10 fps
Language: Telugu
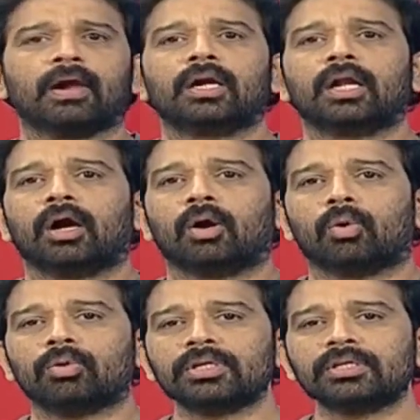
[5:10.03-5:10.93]
hmm.
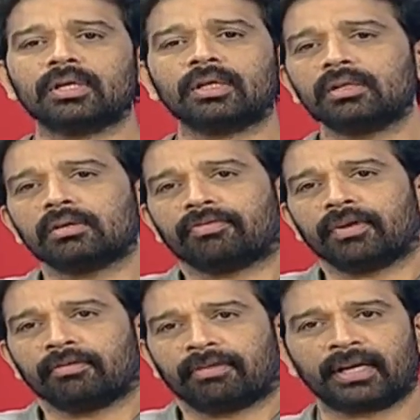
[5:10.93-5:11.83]
ఓటీటీ అనేది
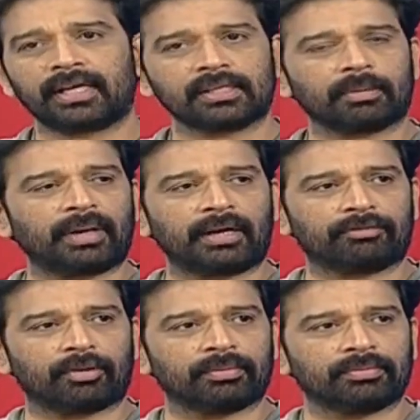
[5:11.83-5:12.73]
డిఫరెంట్ ఫెంటాస్టిక్
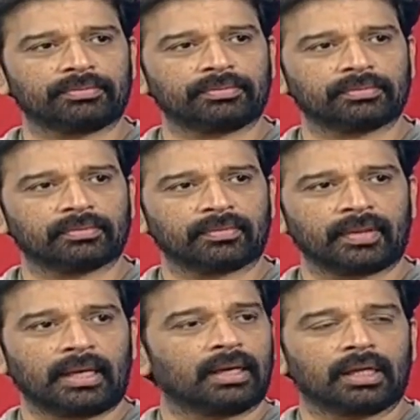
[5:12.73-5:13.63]
ప్లాట్ఫామ్
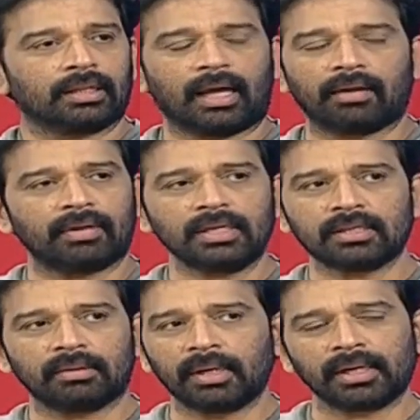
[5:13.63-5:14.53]
Hmm. దానివల్ల
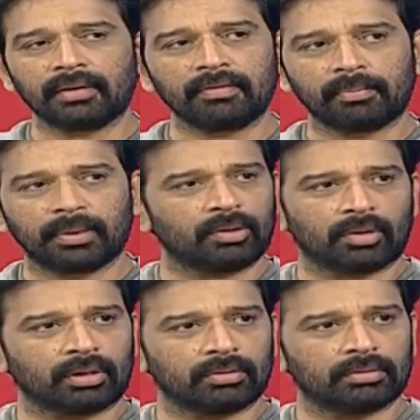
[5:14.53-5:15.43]
సినిమాకి ఏమి ఇబ్బంది
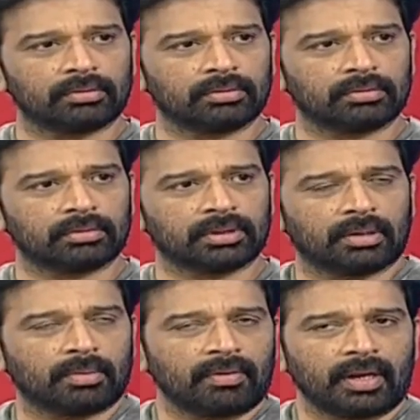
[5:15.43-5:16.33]
ఉండదు hmm.
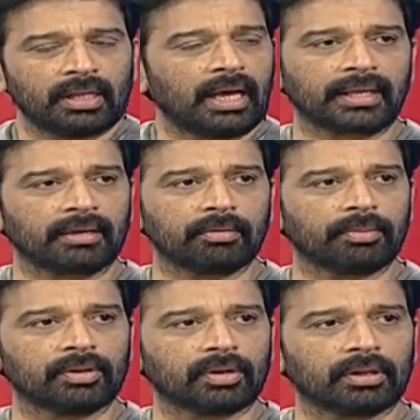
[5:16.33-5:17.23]
సినిమా వల్ల దానికి ఏమి
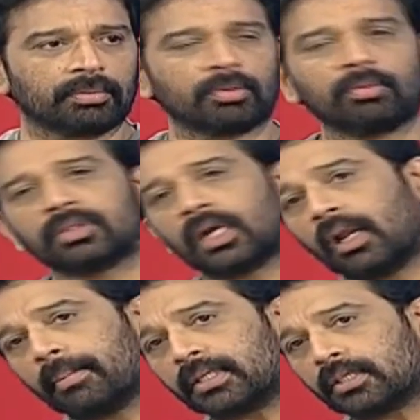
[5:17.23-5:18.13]
ఇబ్బంది ఉండదు ఇప్పుడు
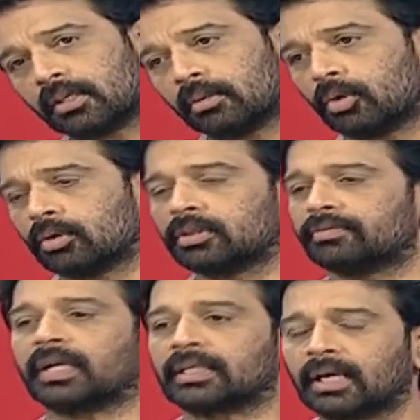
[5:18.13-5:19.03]
చాలా మంచి సినిమా
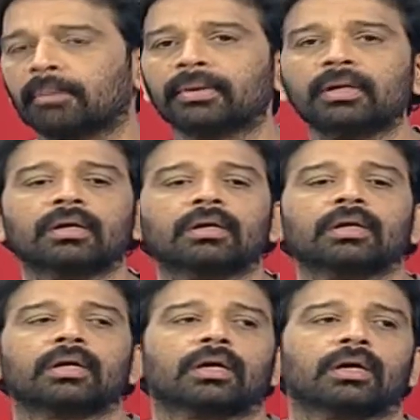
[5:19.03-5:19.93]
వచ్చి ఫర్ ఎగ్జాంపుల్
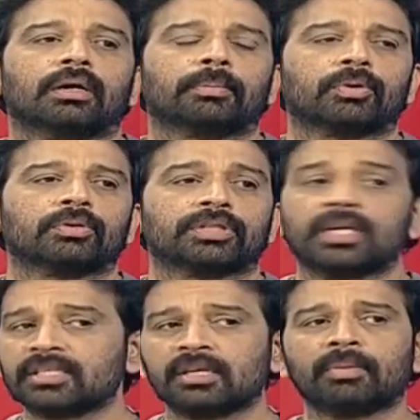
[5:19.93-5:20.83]
ఇప్పుడు
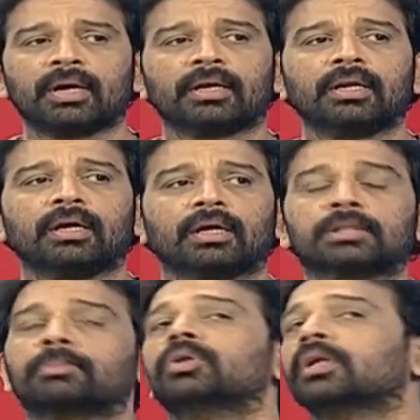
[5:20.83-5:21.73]
చిన్న సినిమా అయినా
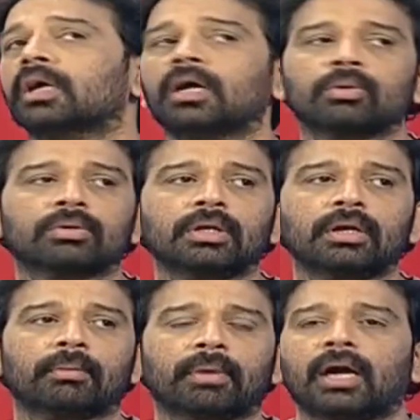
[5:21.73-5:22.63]
అద్భుతంగా
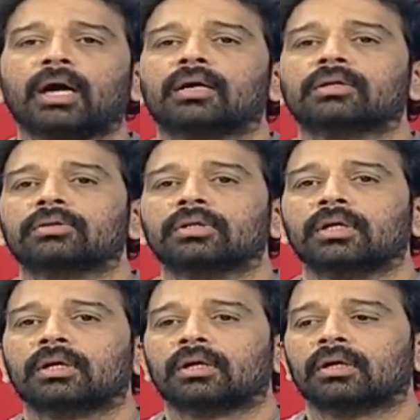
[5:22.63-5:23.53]
ఉంది బాగా
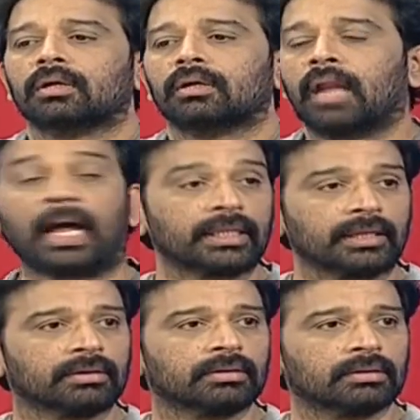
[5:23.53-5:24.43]
ఆడుతుంది
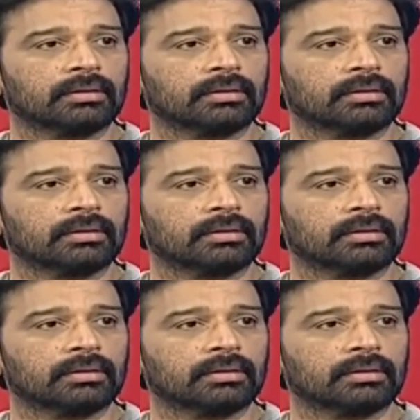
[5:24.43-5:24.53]
నాంది